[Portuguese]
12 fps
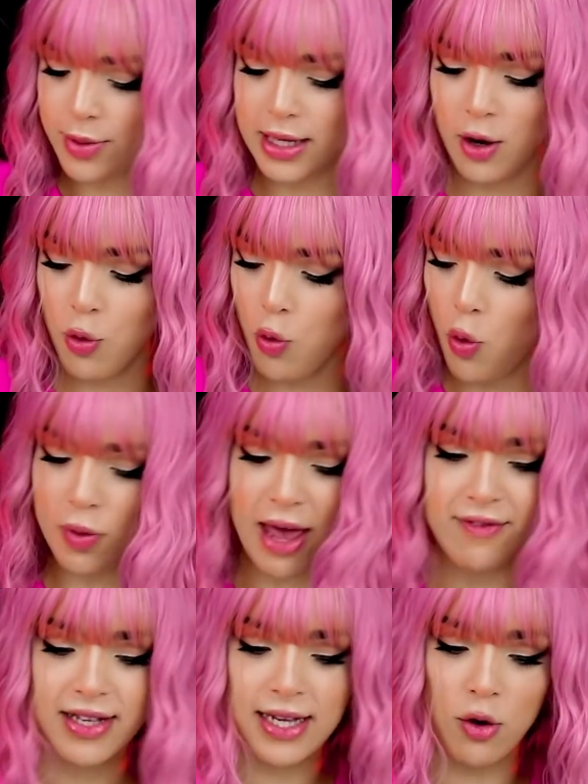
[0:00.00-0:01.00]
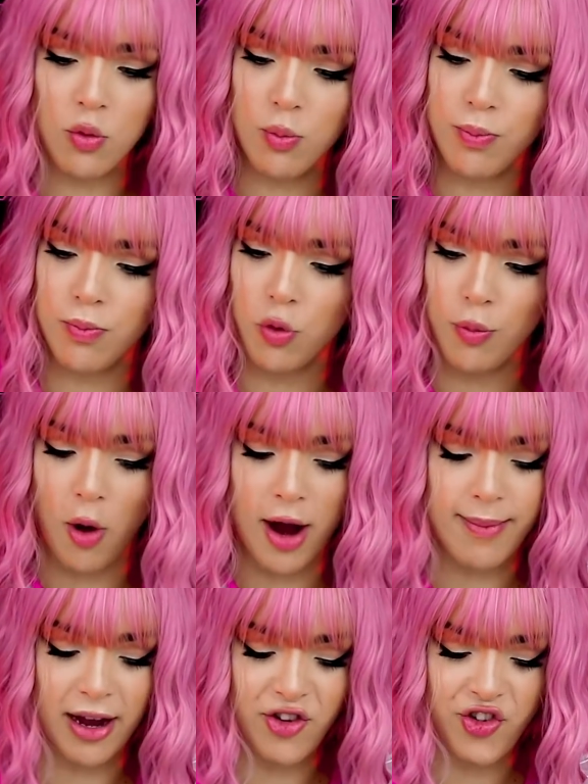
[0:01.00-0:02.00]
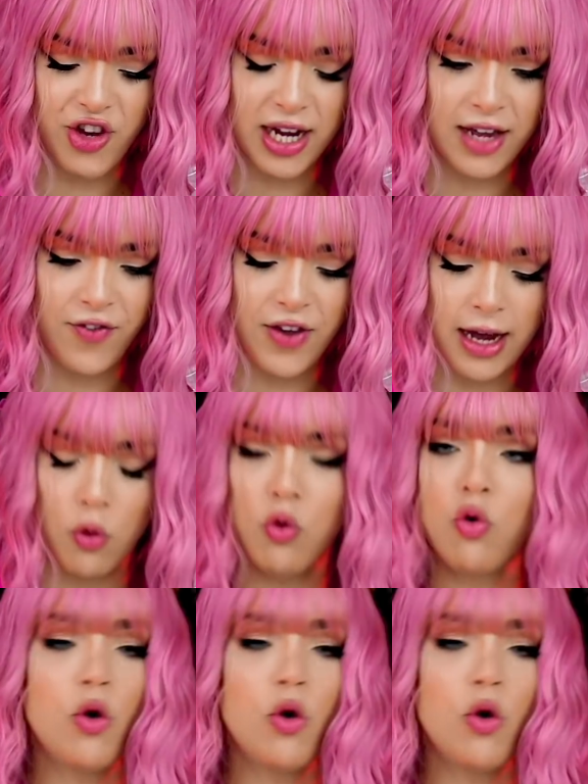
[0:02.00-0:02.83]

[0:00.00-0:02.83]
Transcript: Então deve ser o, o boy magia que fica com o